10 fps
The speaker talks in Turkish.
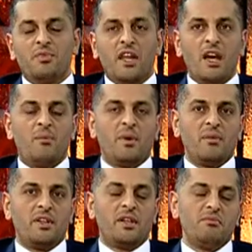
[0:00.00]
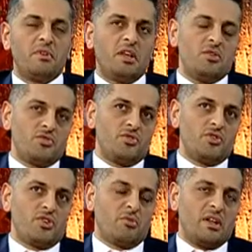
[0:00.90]
ne yapabilirim diye
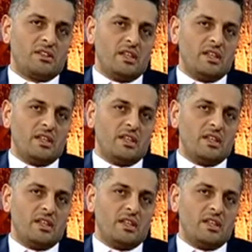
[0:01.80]
düşünüyorum yani.